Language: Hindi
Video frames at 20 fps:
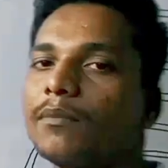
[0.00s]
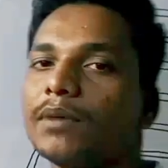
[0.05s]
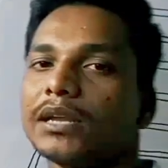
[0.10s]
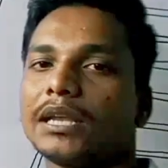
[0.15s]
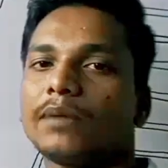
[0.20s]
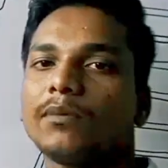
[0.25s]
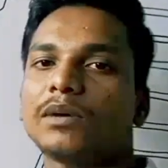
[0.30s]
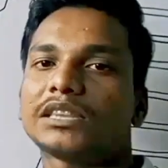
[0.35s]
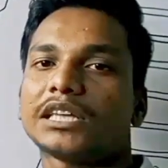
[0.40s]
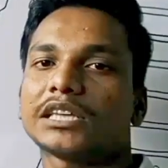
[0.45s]
का
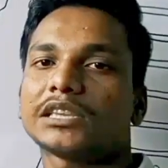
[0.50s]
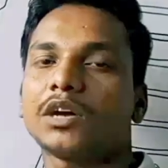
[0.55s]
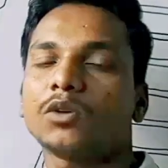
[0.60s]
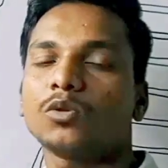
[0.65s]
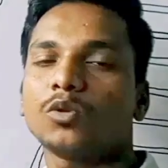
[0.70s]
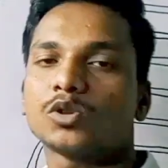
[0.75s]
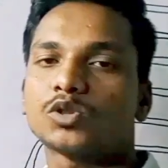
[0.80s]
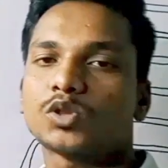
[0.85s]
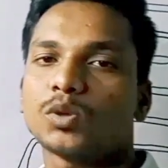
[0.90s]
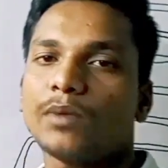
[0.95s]
मतलब बताता
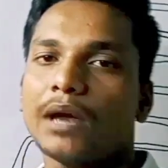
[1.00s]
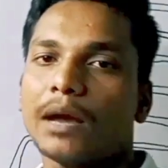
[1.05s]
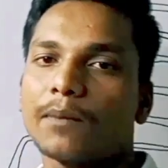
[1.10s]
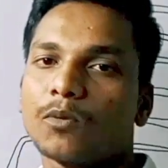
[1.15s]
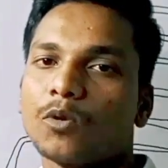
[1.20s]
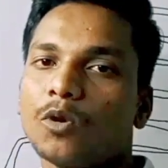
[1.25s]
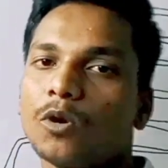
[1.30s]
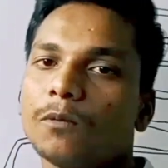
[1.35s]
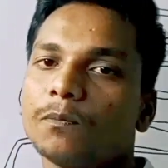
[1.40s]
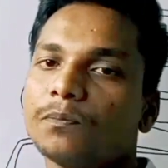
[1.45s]
हूँ दोस्तों मैं
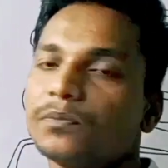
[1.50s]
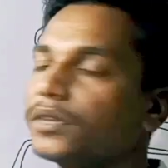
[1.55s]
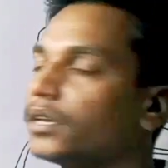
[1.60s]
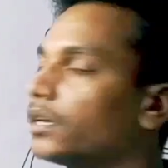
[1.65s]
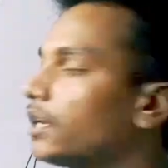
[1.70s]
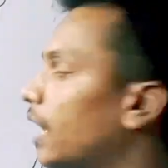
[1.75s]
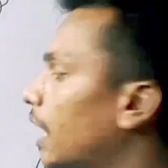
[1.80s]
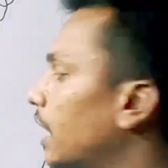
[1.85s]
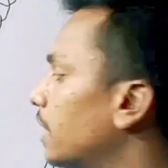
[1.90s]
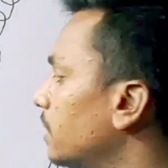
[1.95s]
आपको
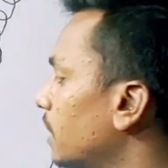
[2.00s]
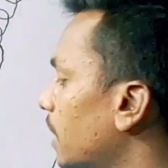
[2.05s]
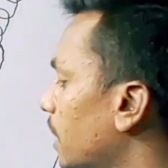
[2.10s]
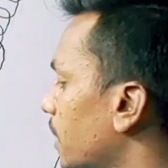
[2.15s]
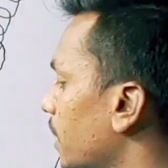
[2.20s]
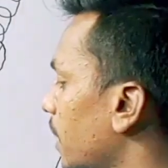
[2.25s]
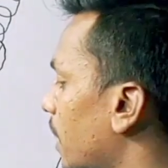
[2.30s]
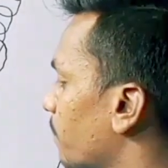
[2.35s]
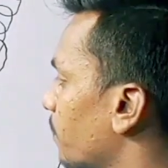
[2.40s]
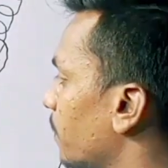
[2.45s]
अंदर के